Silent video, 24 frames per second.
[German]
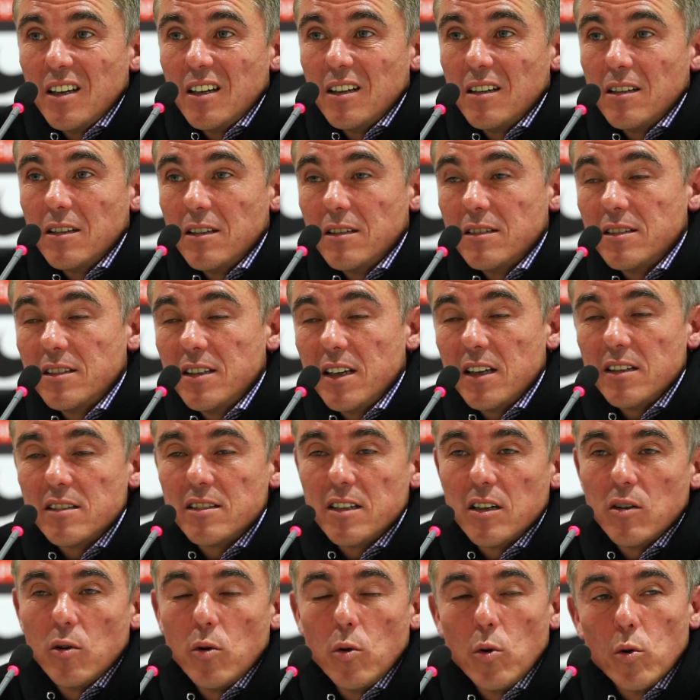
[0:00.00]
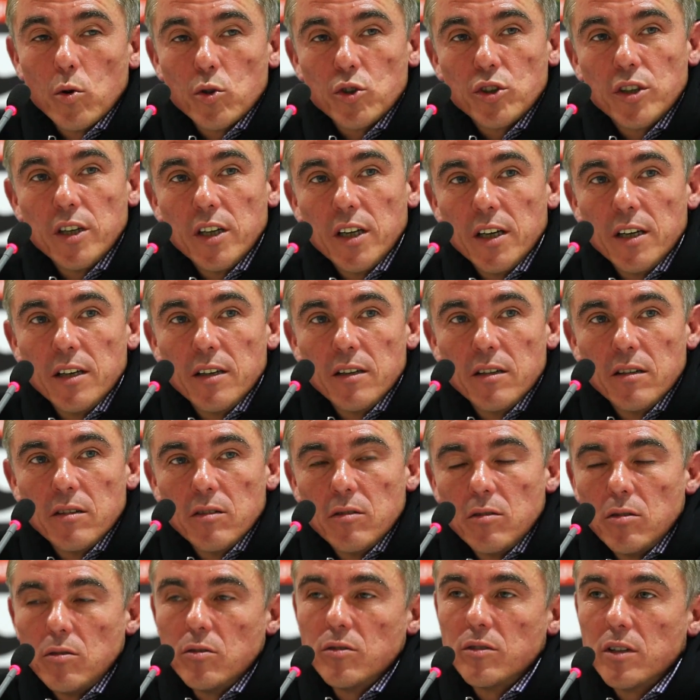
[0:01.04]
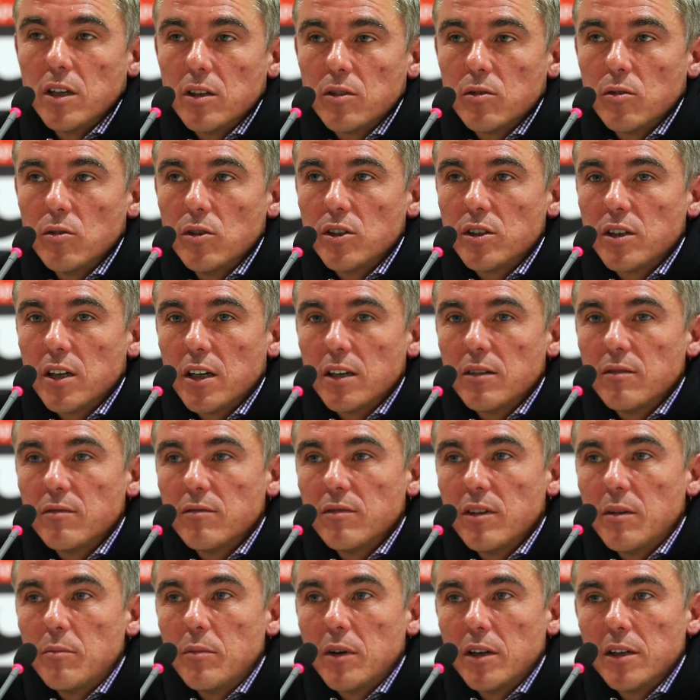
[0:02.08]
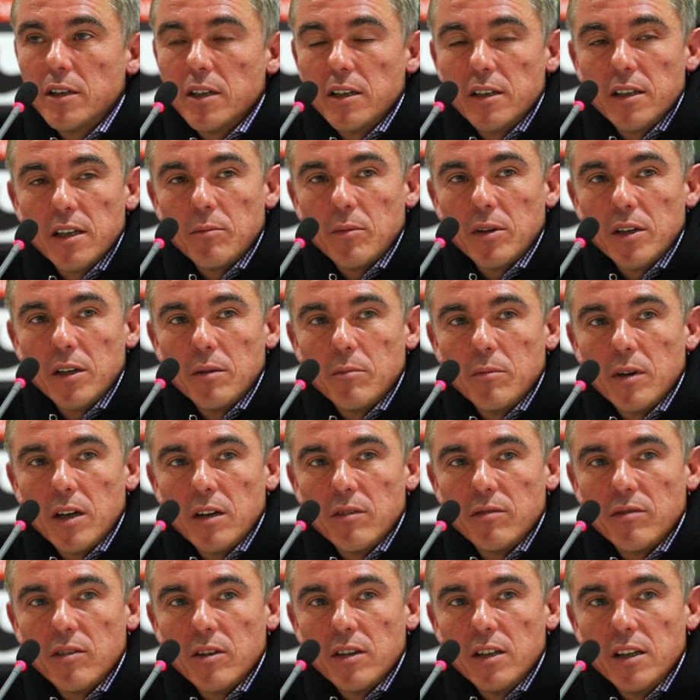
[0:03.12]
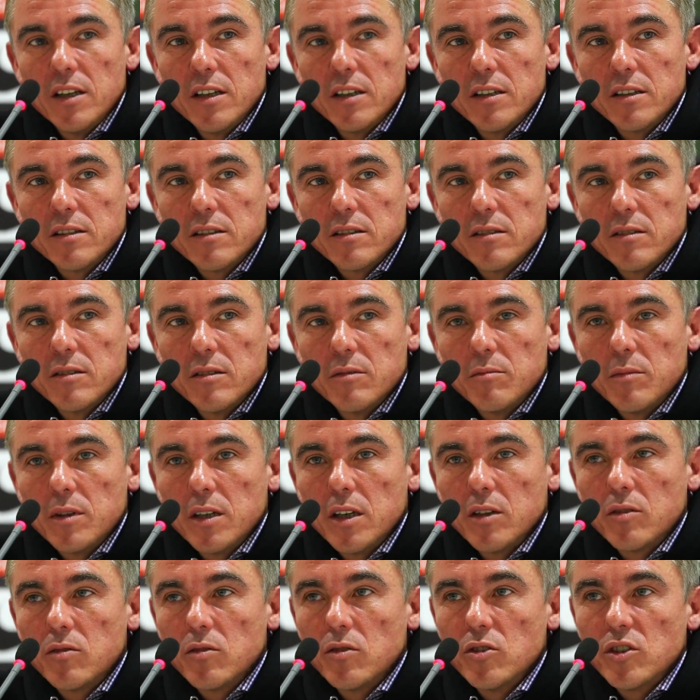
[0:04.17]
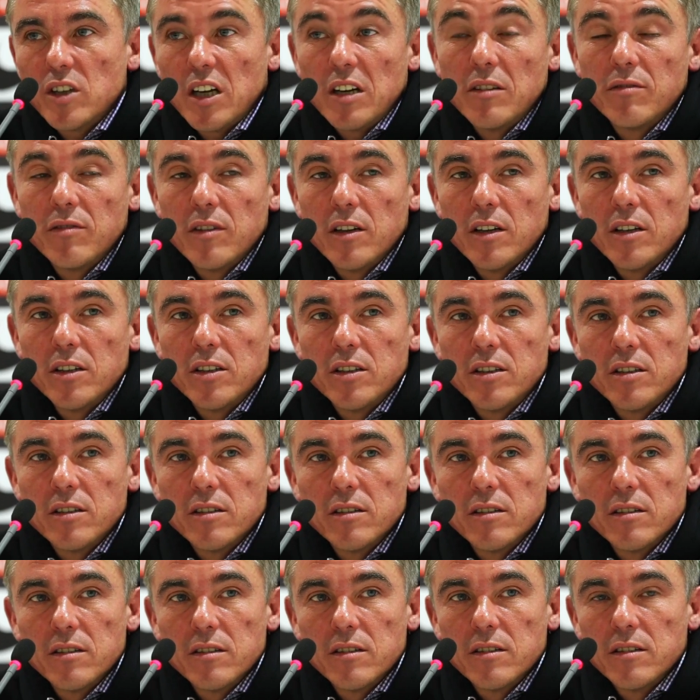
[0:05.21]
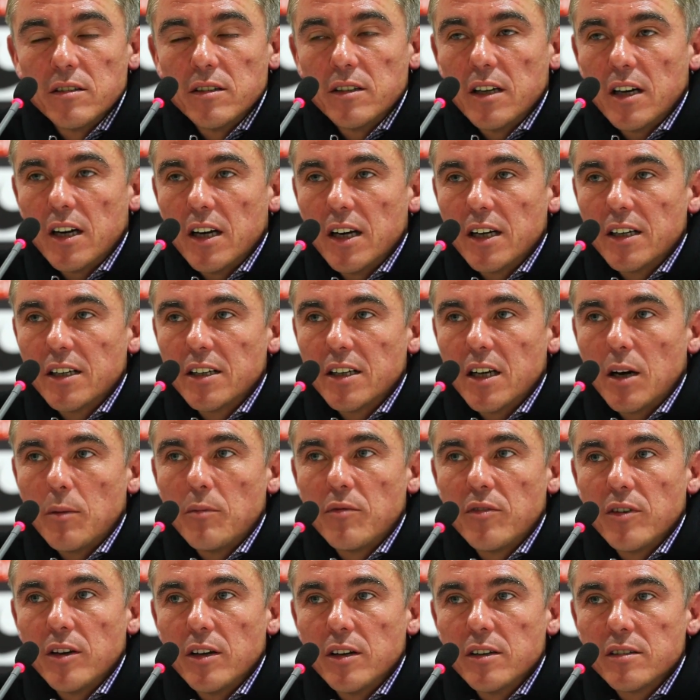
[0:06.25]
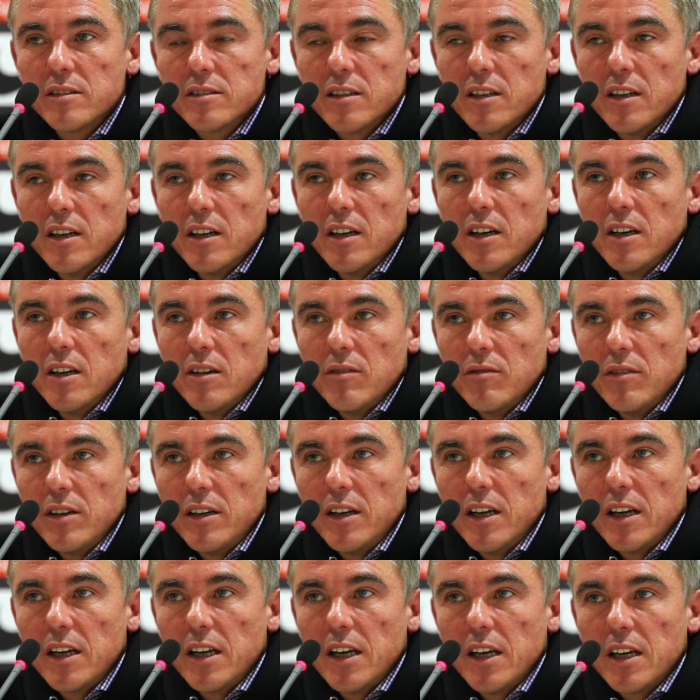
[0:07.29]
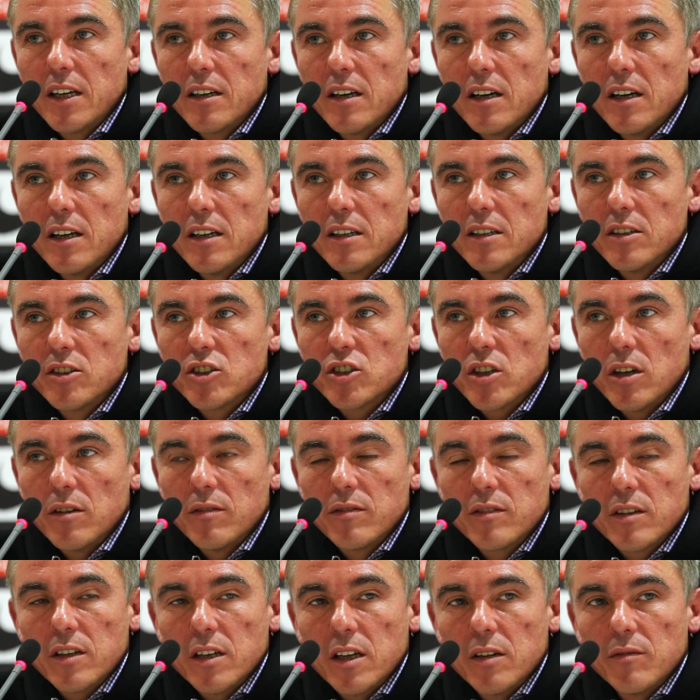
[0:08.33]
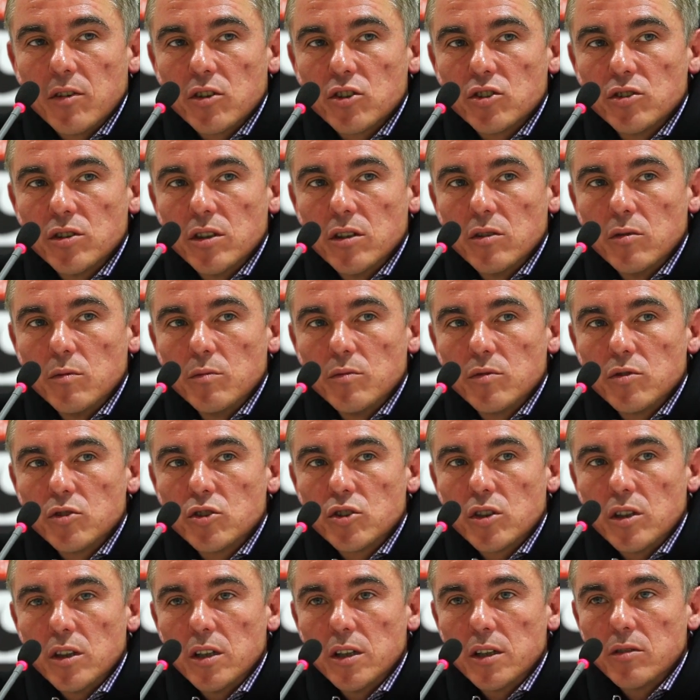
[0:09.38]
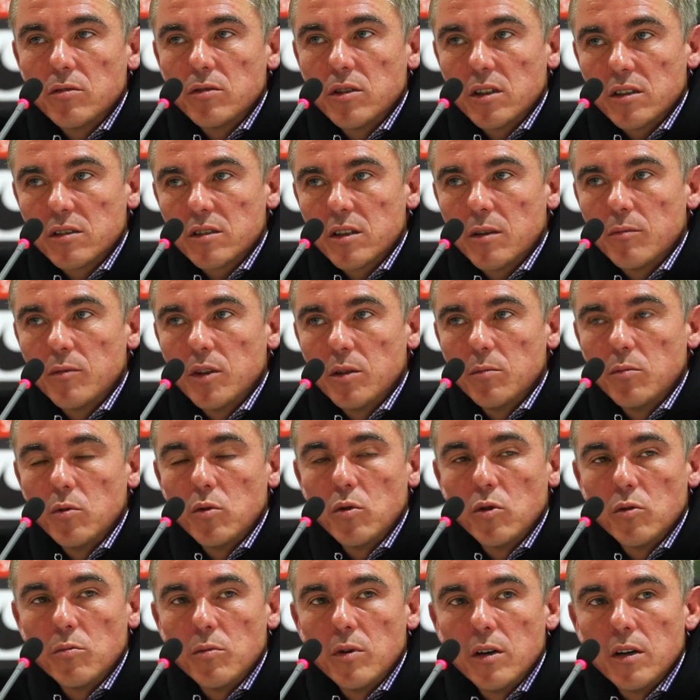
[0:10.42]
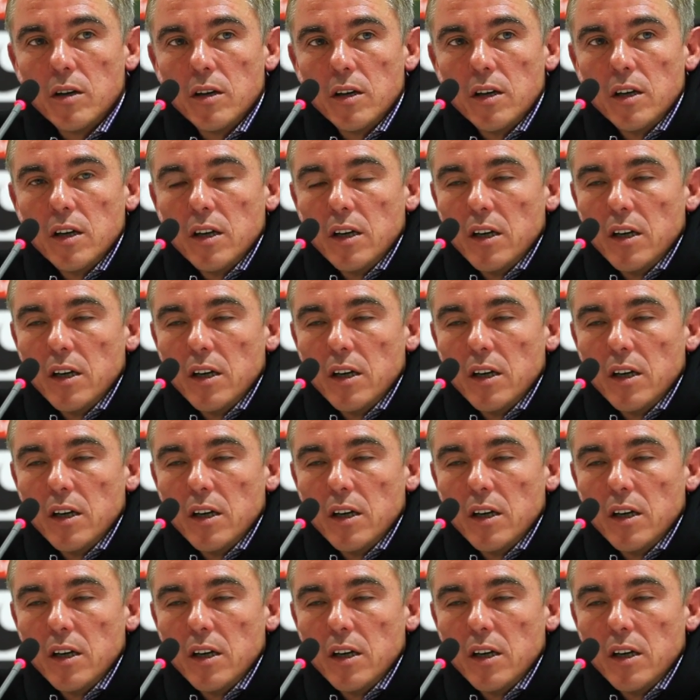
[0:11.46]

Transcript: äh, sehr, sehr hoch stehen und natürlich dann, wenn man denn dann mal den Ball verliert, äh, man natürlich anfällig äh, in der eigenen Abwehr ist, wenn der Gegner halt es schafft, dann einfach schnell umzuschalten. Und das haben die Bochumer